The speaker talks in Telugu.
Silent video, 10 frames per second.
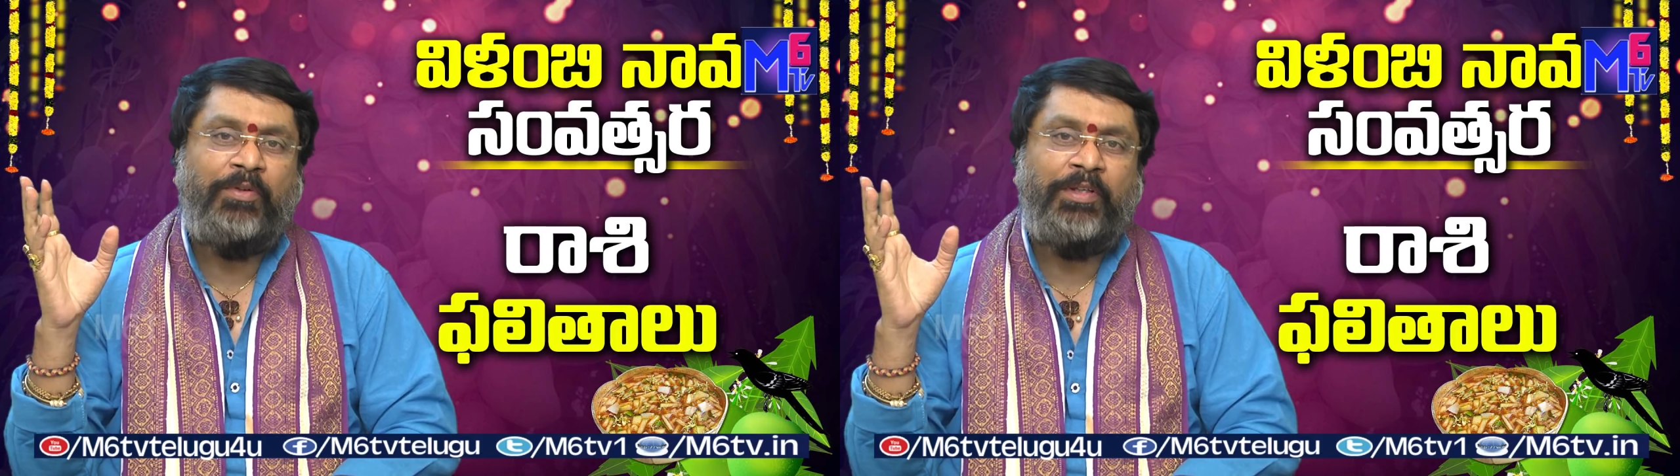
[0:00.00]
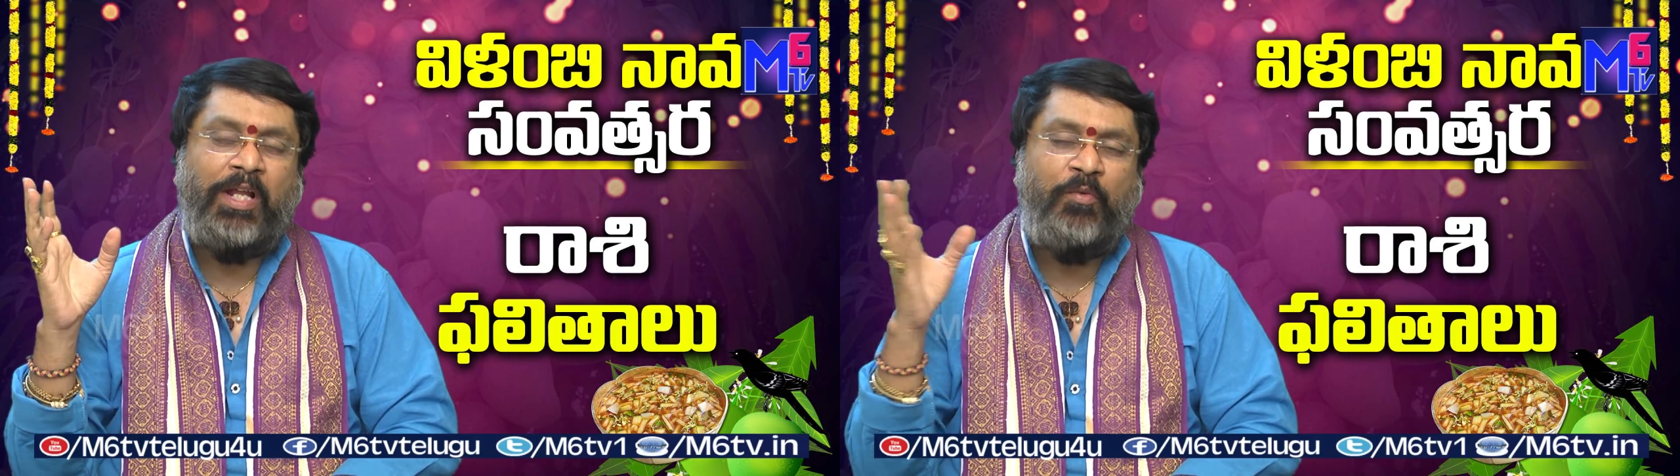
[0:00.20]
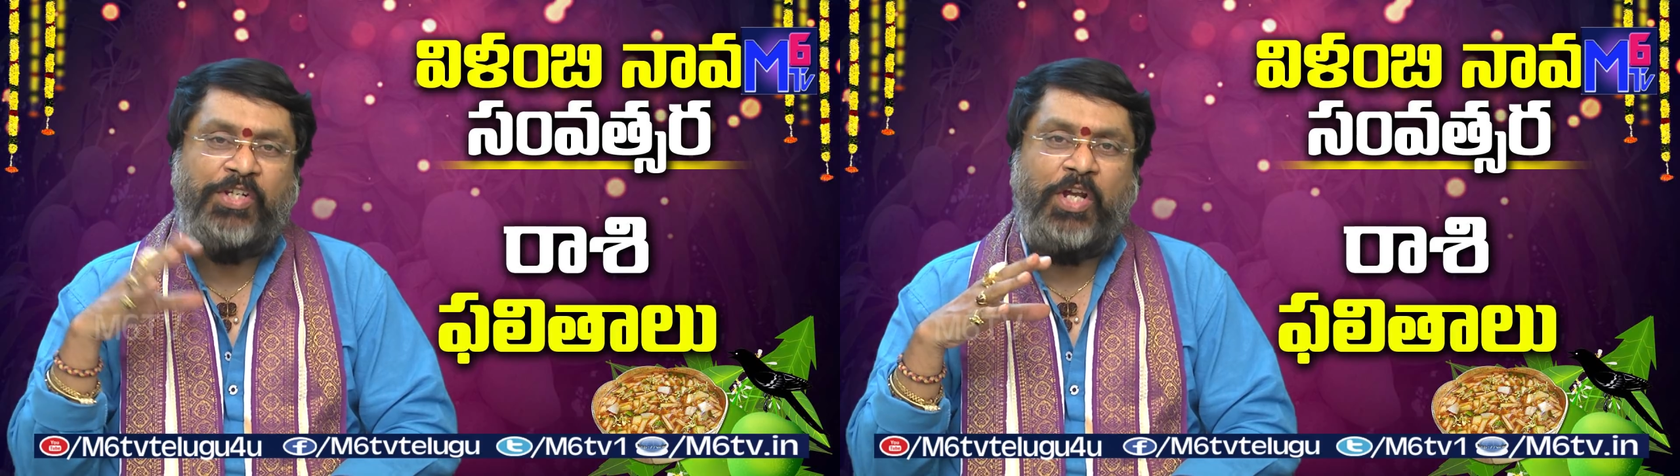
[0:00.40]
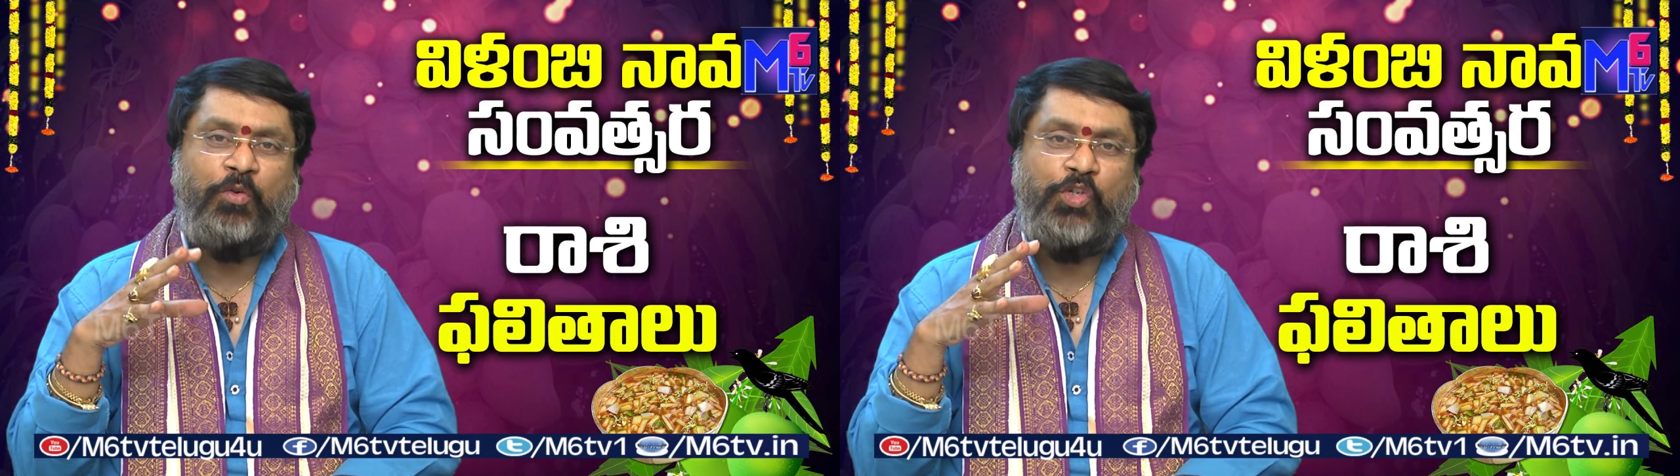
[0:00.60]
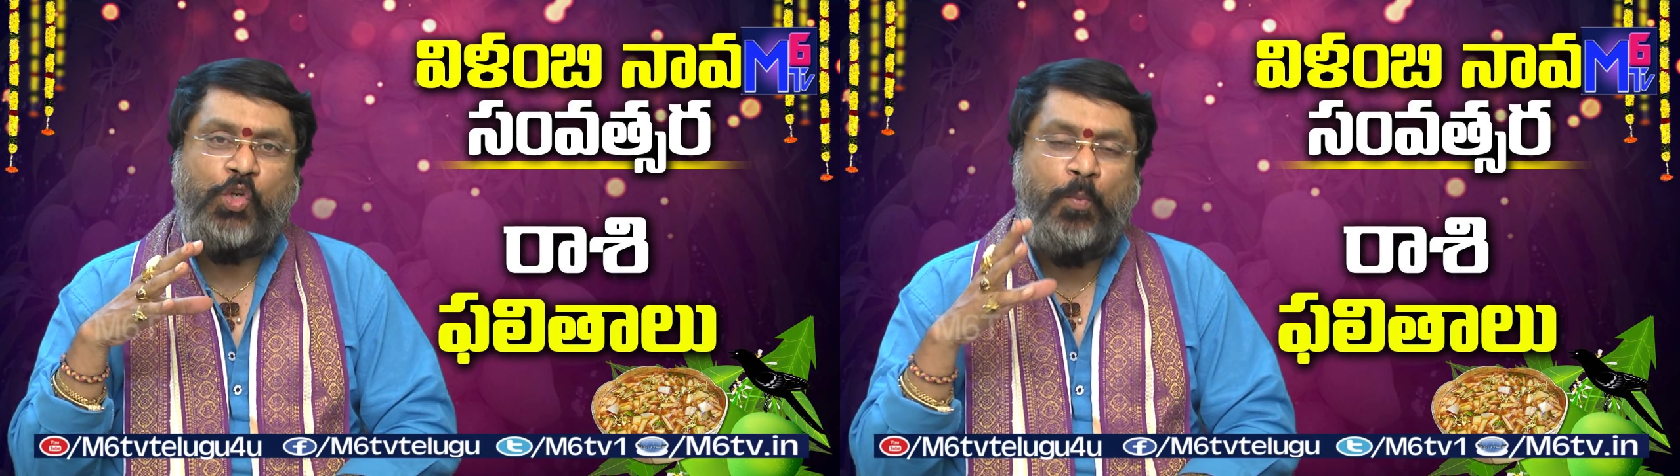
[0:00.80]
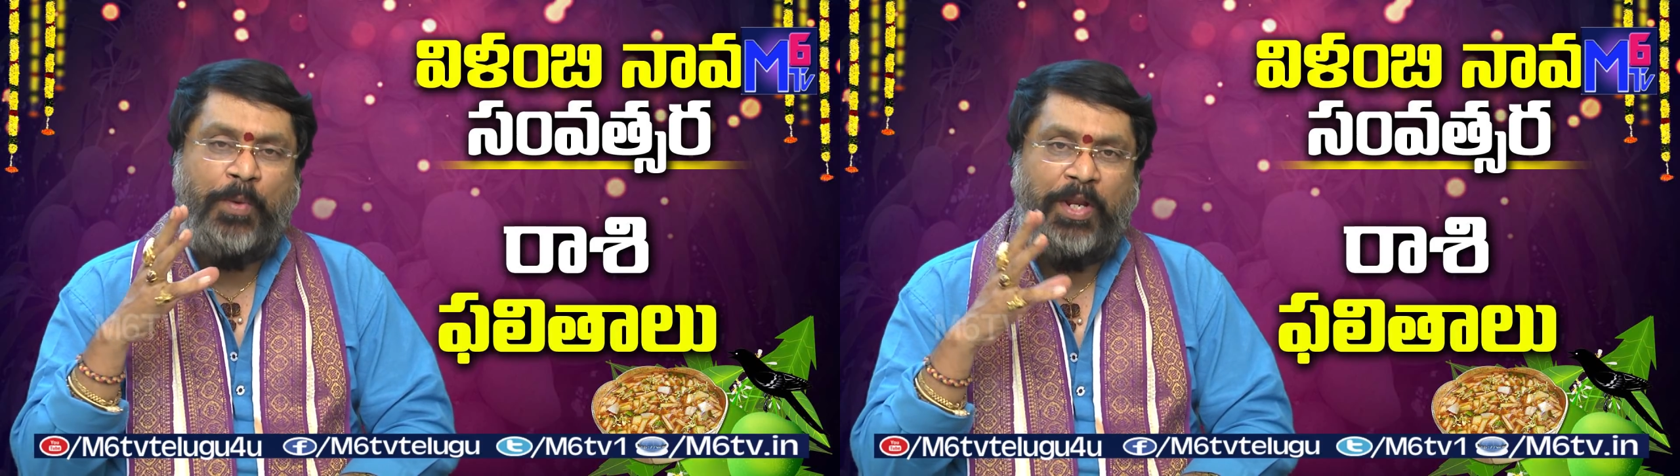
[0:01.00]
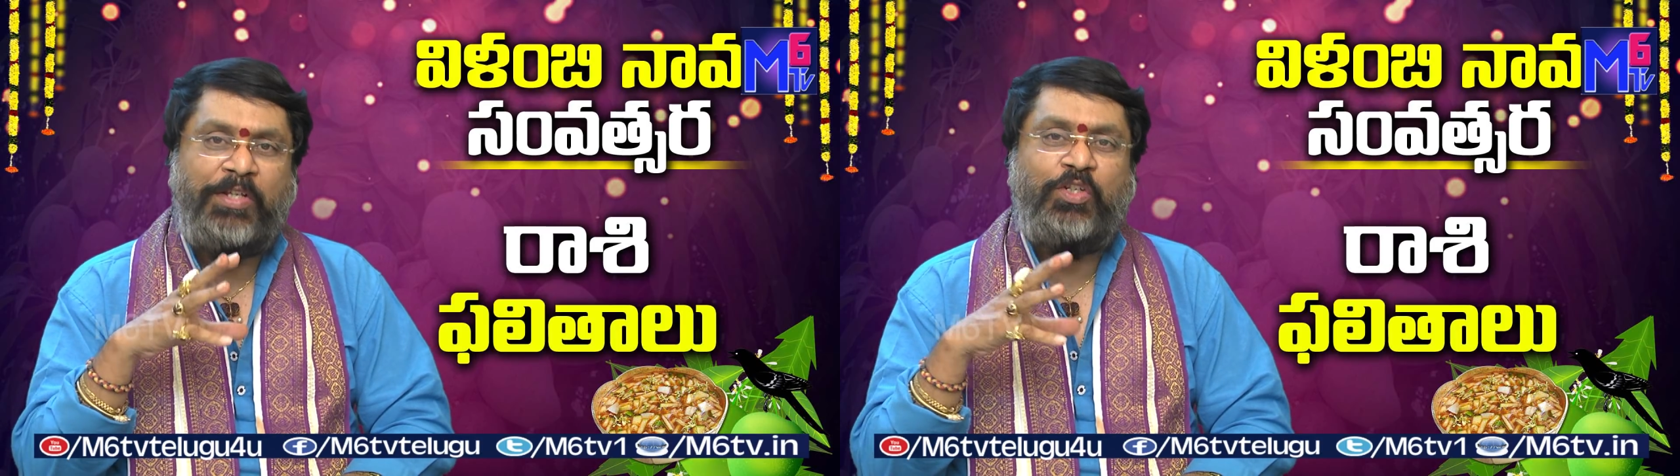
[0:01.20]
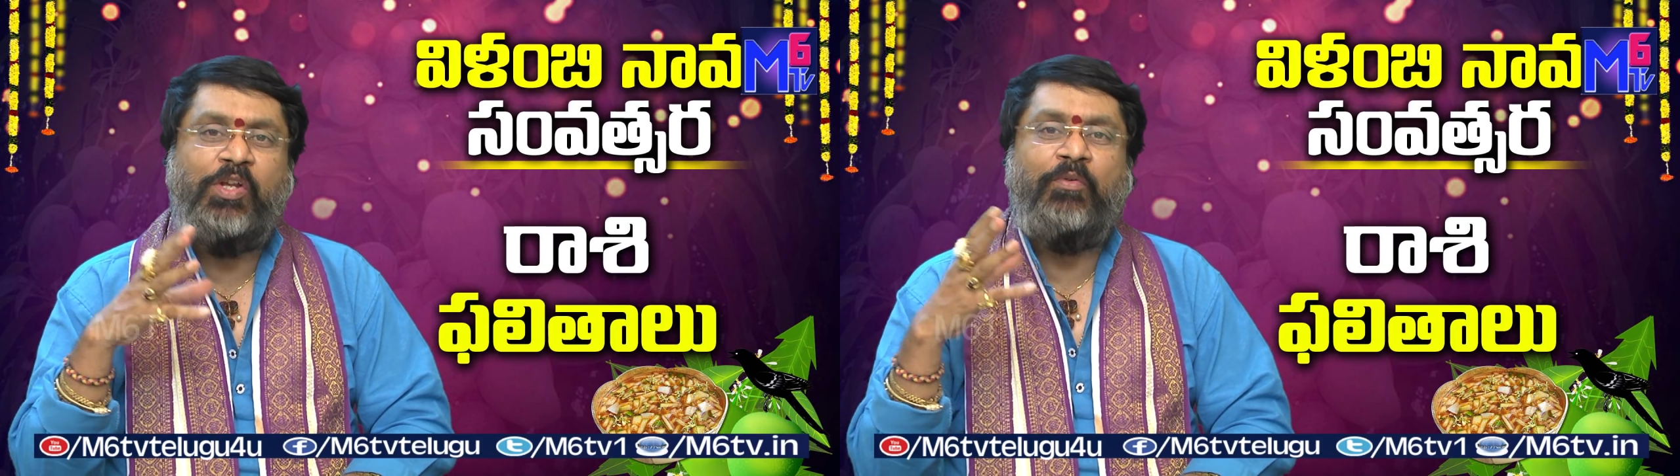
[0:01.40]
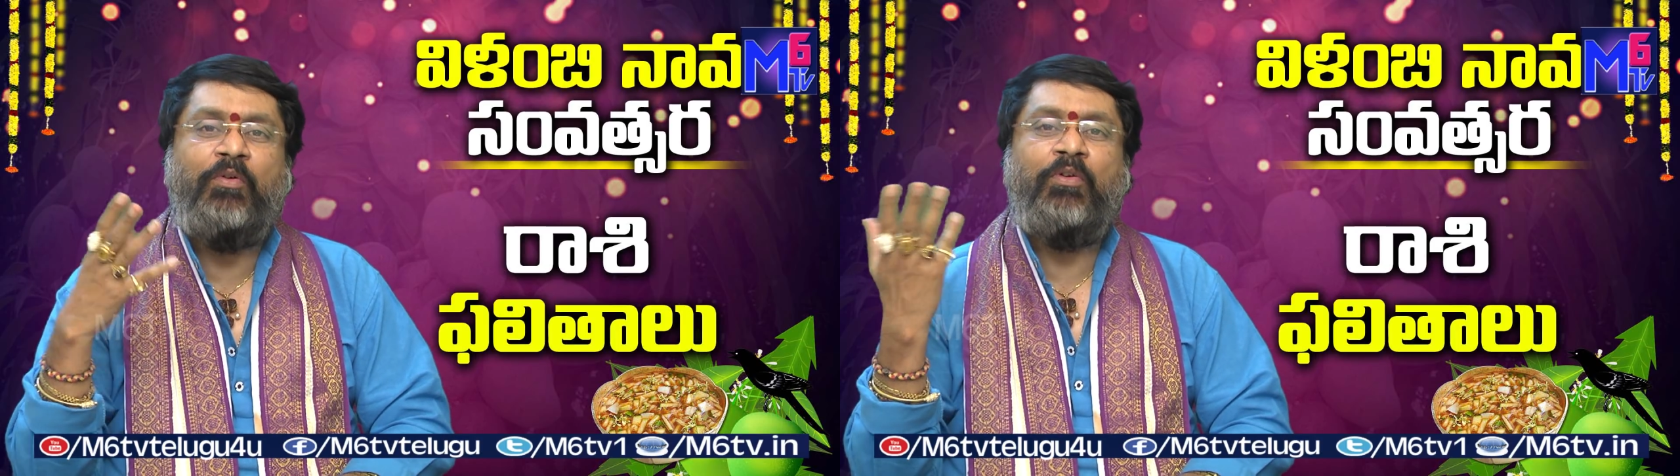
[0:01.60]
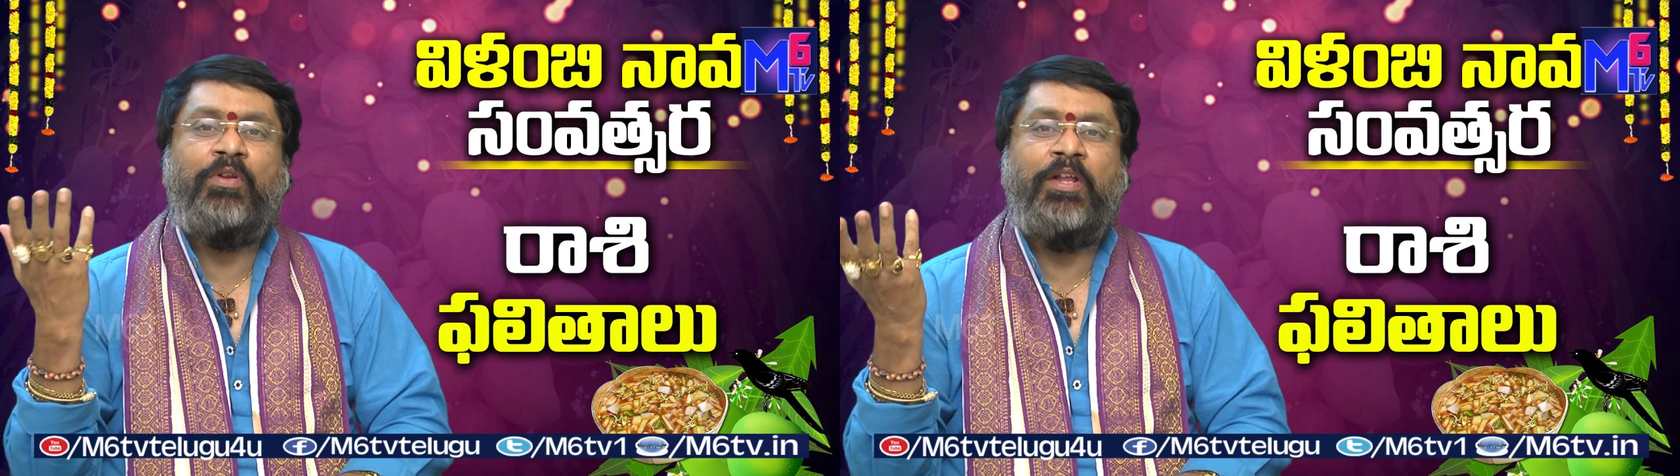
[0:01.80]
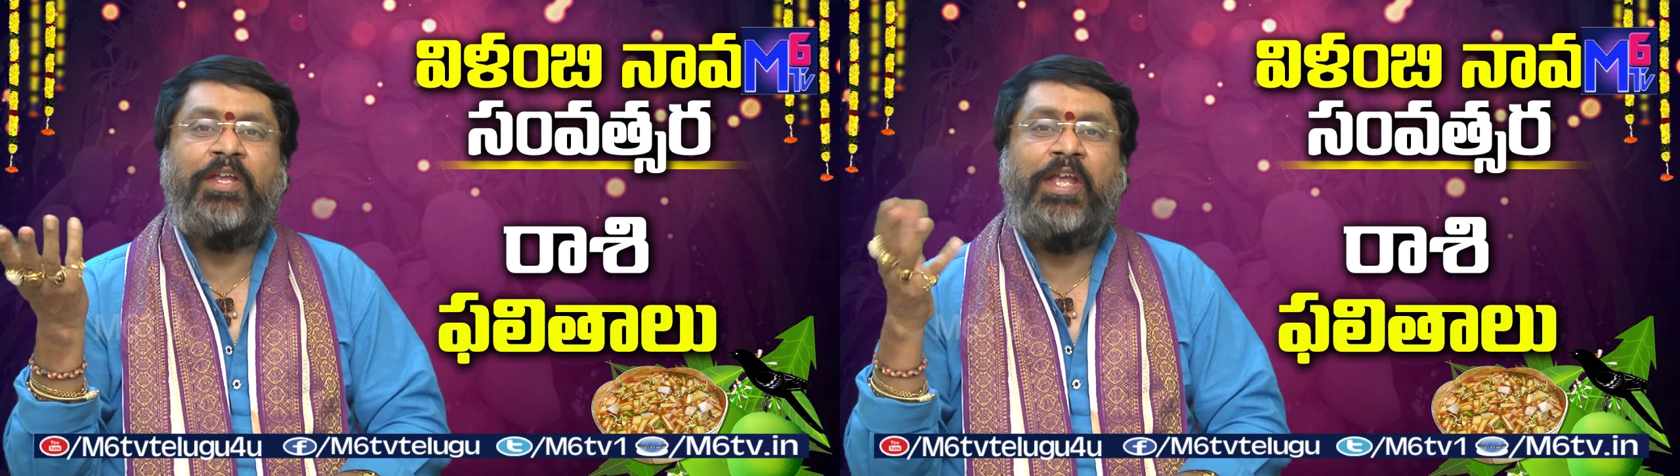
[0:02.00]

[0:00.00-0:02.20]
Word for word: ఉంది అనే విషయానికి వచ్చినప్పుడు మీనరాశులు ఎవరెవరు ఉన్నారు